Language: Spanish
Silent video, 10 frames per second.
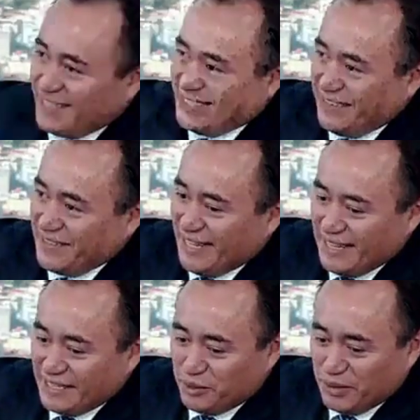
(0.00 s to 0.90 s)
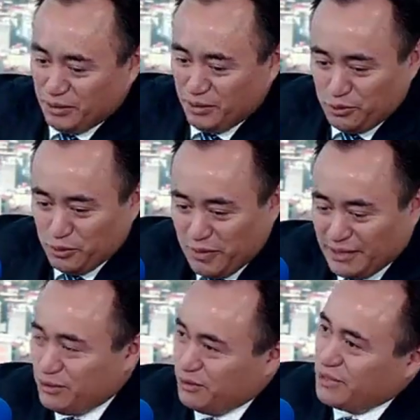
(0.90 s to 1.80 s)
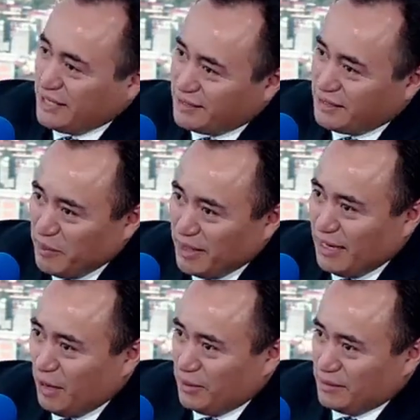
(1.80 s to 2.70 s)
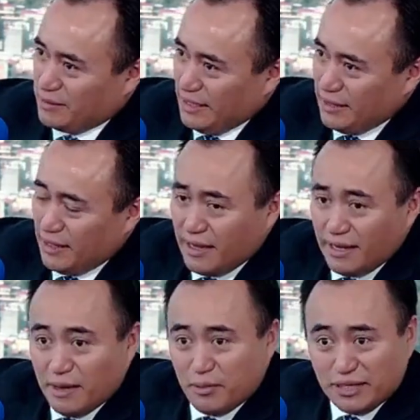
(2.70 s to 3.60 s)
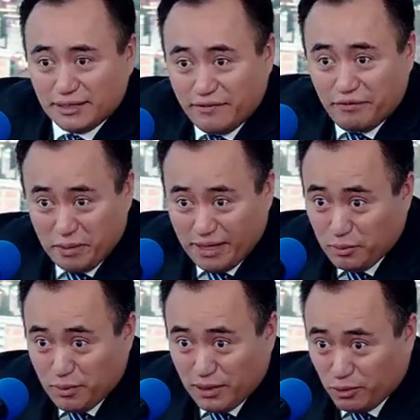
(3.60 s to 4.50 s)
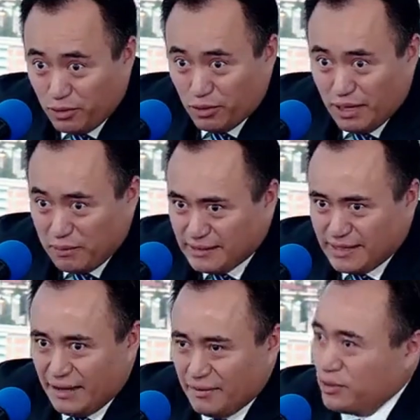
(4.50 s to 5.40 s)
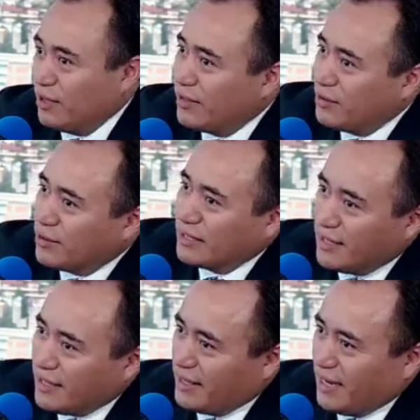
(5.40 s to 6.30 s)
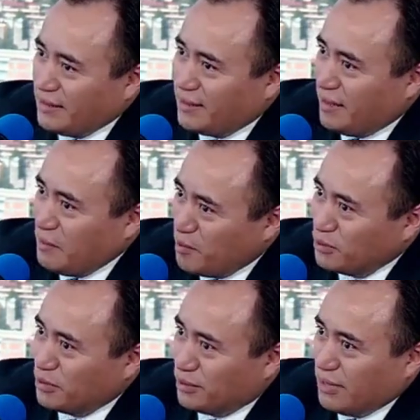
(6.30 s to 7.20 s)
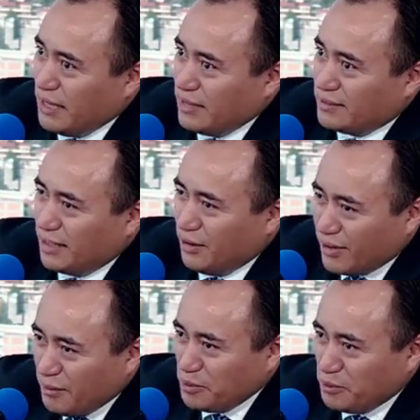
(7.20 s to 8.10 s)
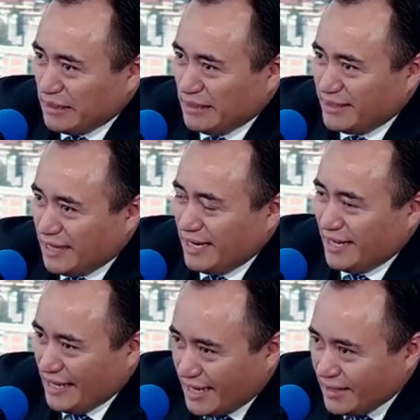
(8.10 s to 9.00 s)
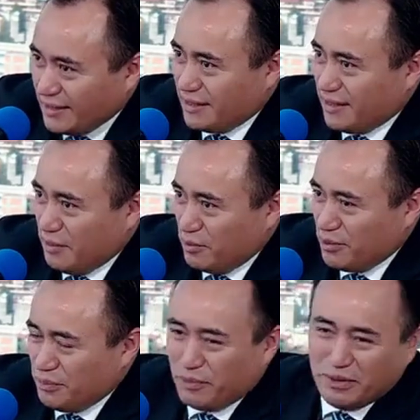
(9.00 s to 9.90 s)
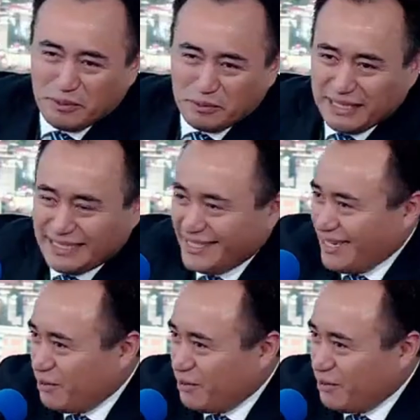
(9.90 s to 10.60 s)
la verdad, y sobre todo sumándonos a este tema de la obesidad, porque es la enfermedad número uno, la más grave. Yo le digo que es la gigante del mundo si logramos vencer al gigante del mundo, podemos vencer a